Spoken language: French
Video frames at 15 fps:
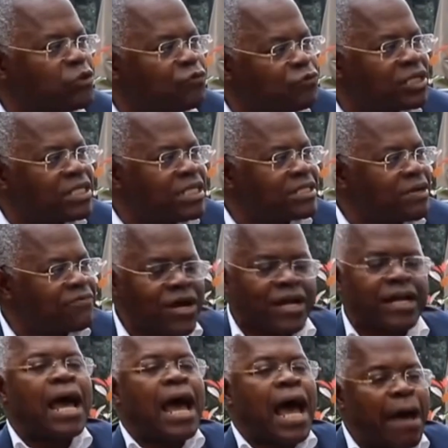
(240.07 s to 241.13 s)
je ne veux rien savoir,
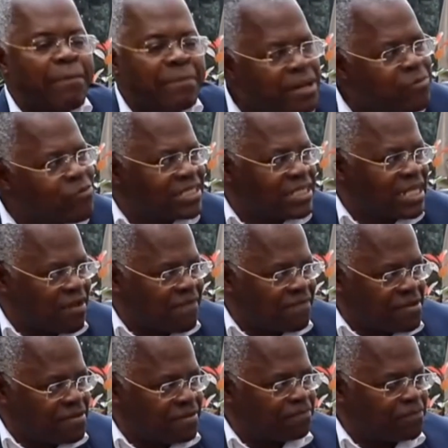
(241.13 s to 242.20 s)
amenez-moi cet
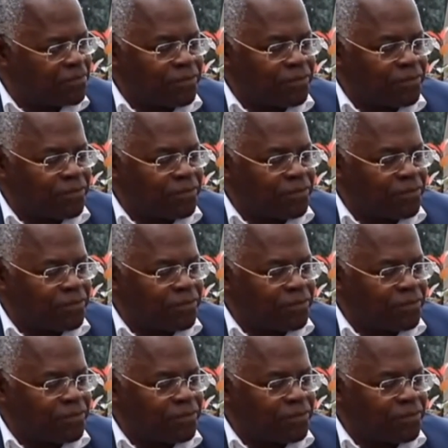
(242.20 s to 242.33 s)
enfant.